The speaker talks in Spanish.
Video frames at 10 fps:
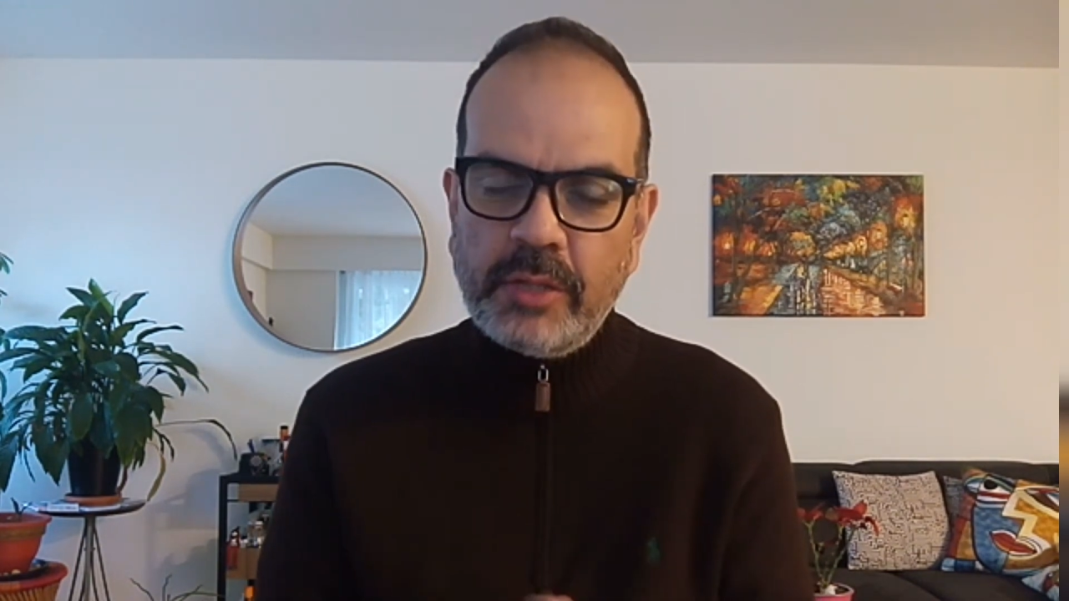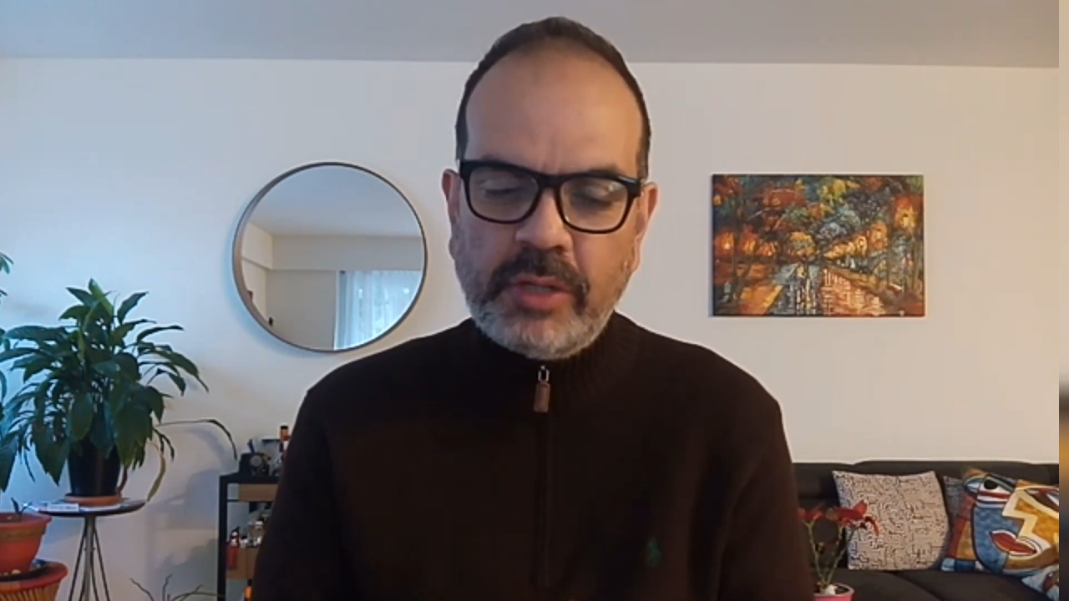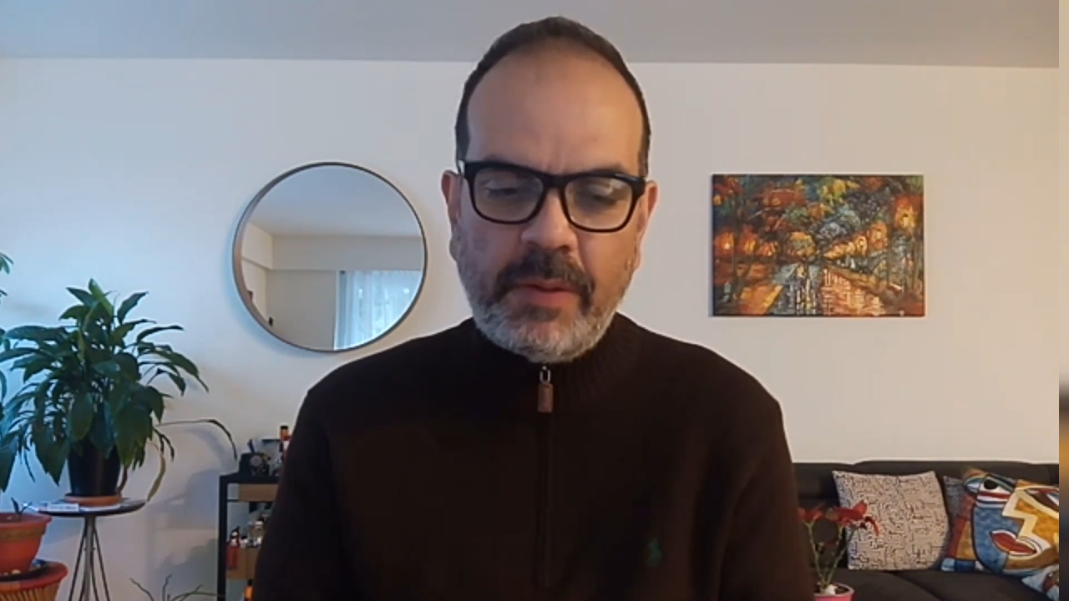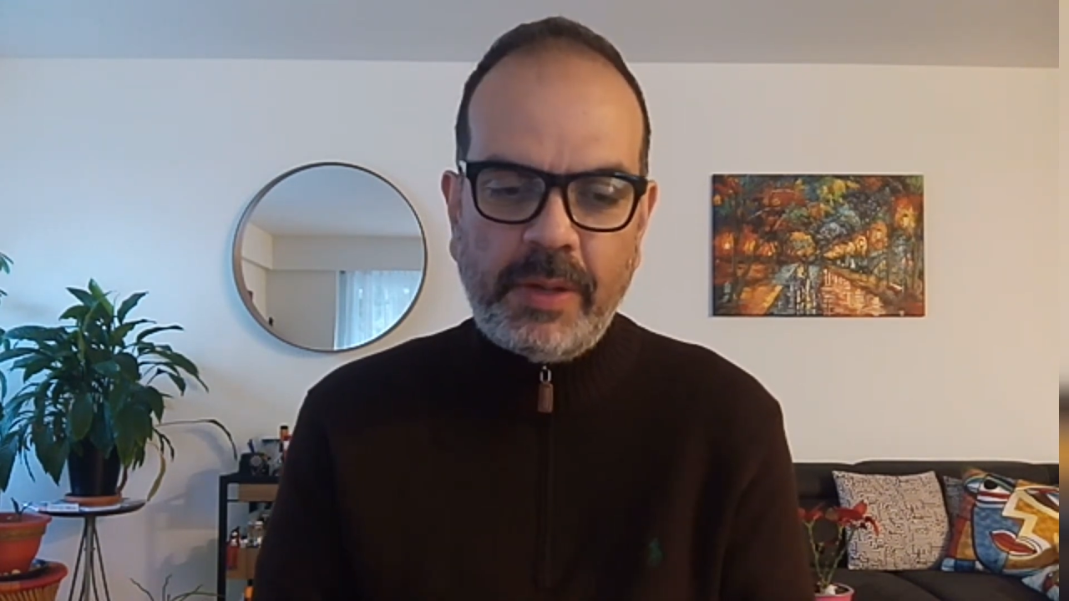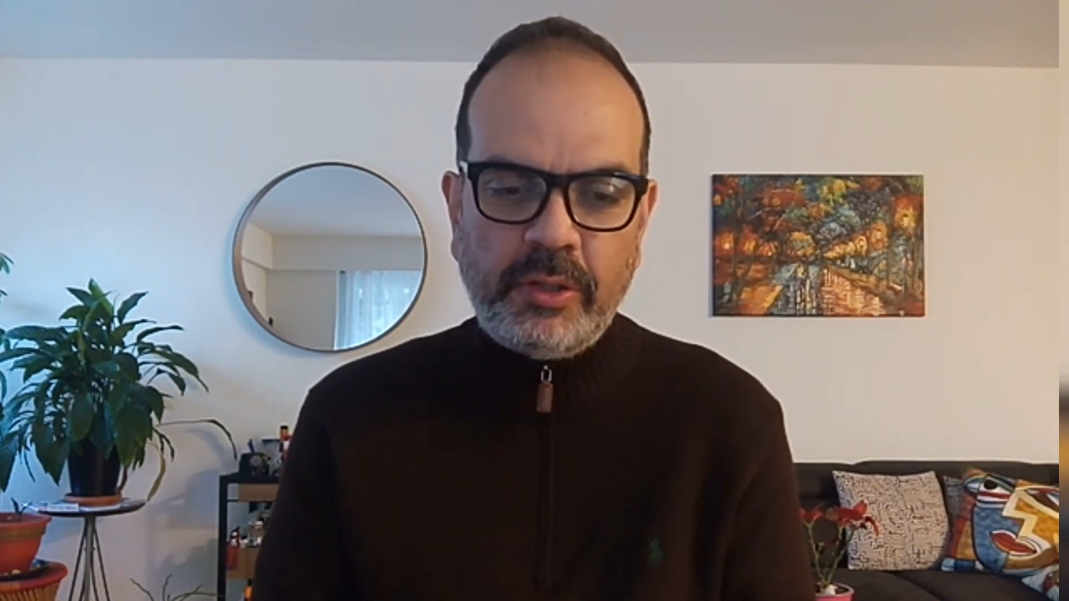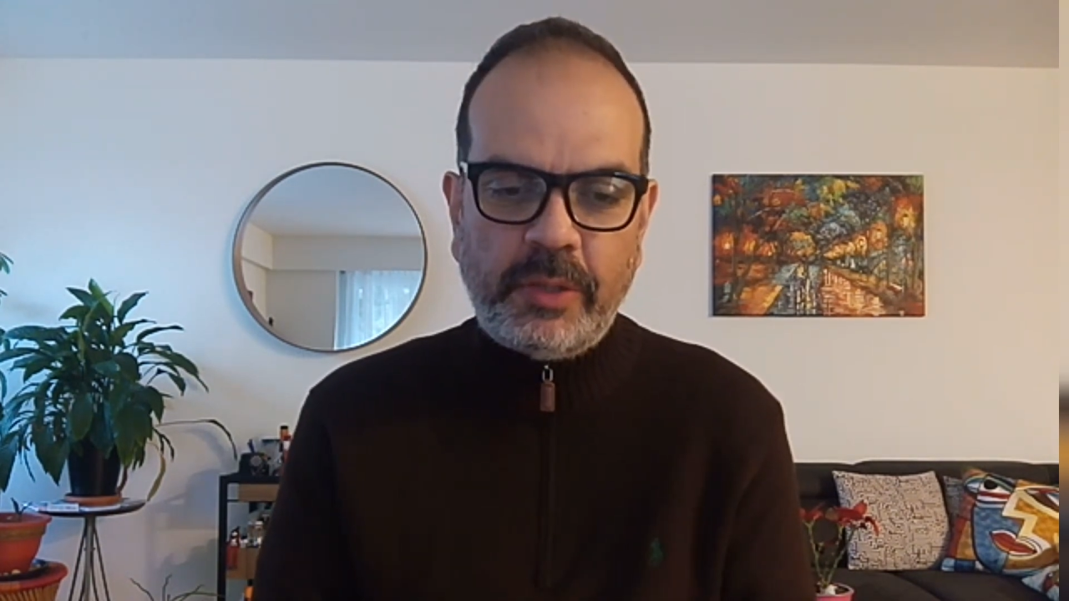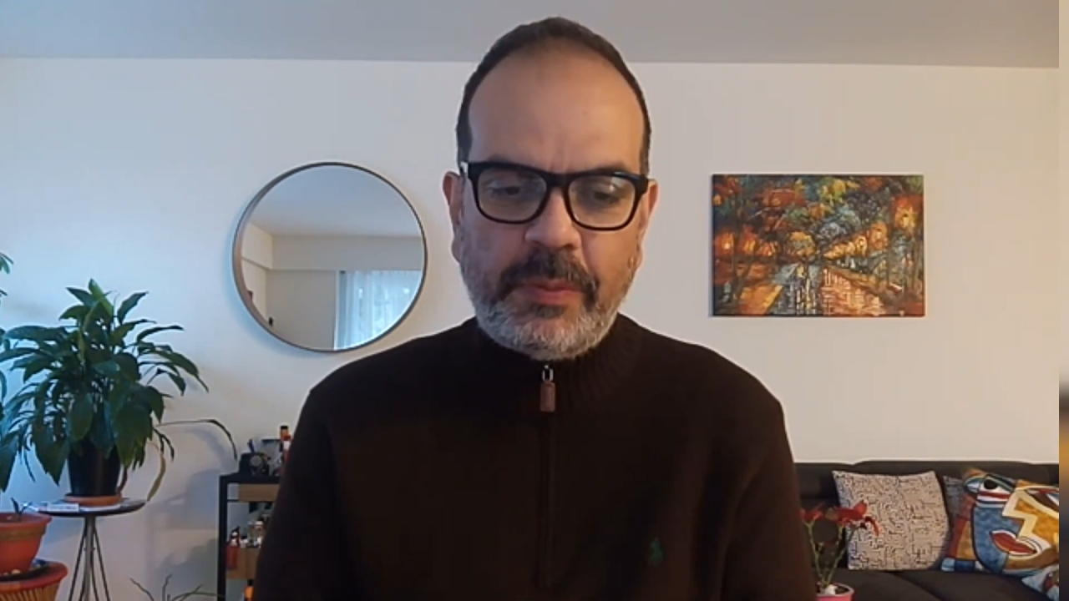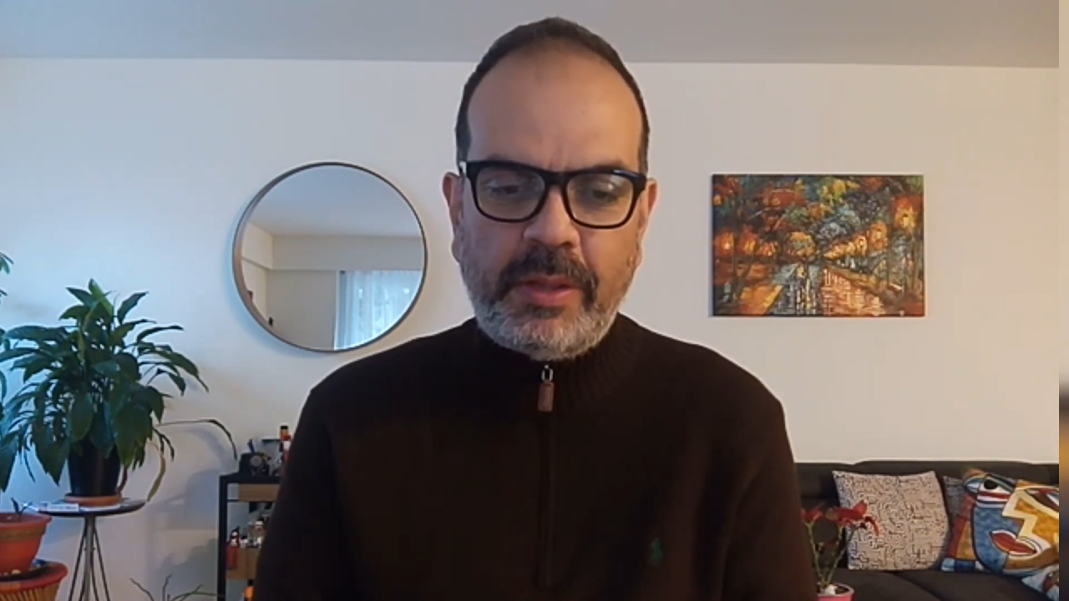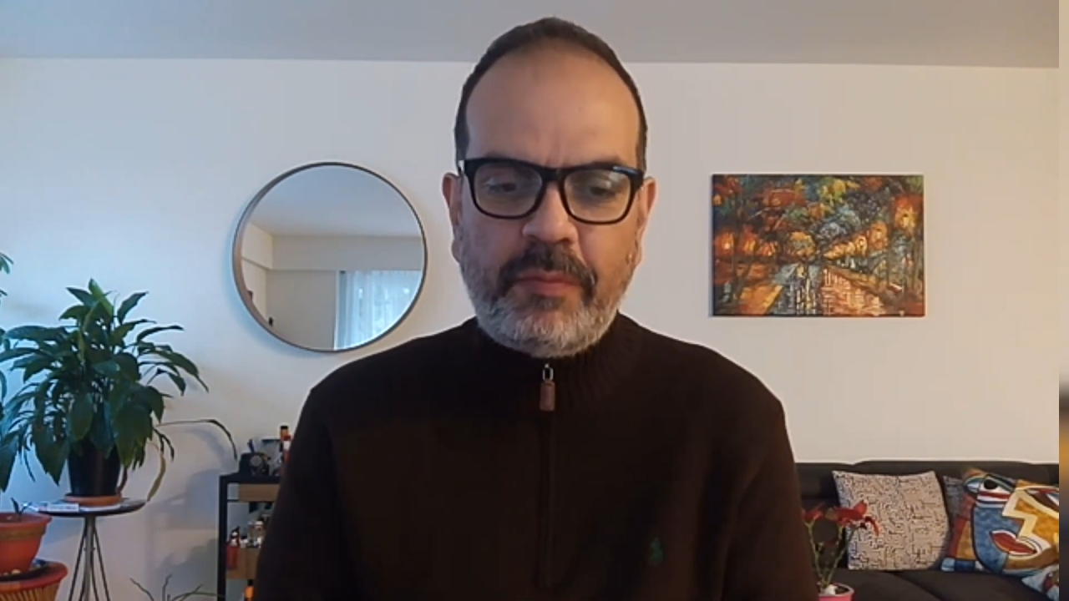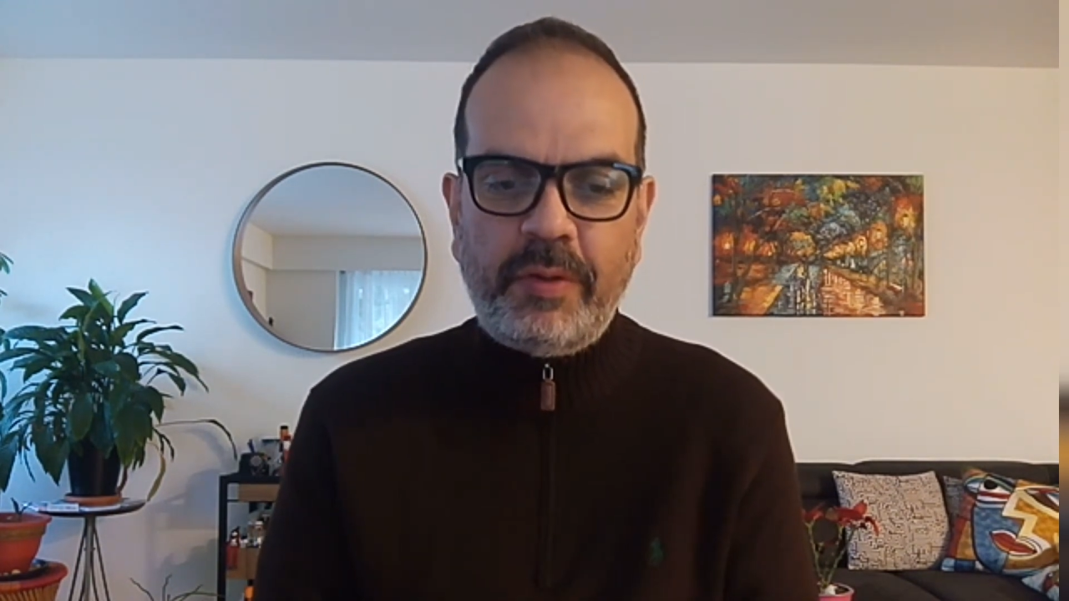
estoy grabando este video.